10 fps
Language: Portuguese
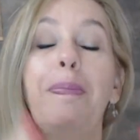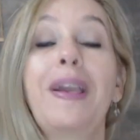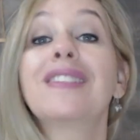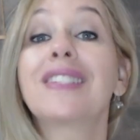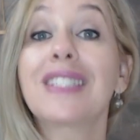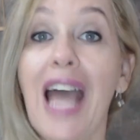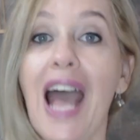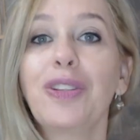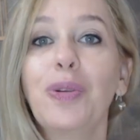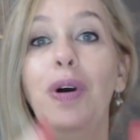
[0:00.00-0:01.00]

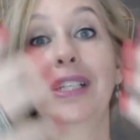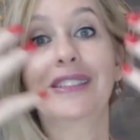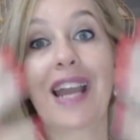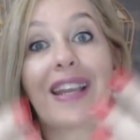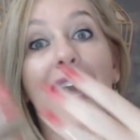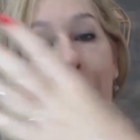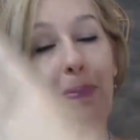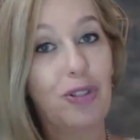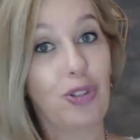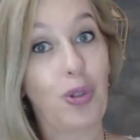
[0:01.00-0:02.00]
pensado naquela
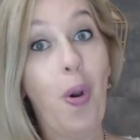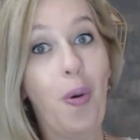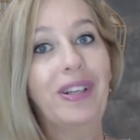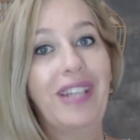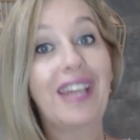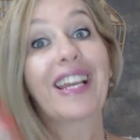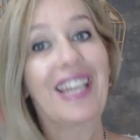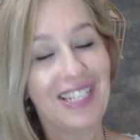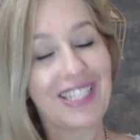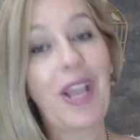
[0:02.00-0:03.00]
pessoa, né,
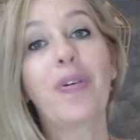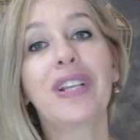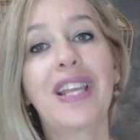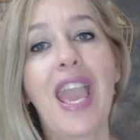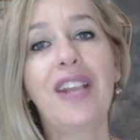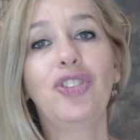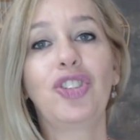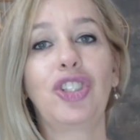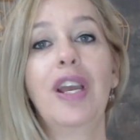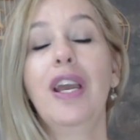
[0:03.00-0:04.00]
naquele seu
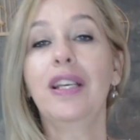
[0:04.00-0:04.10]
cliente.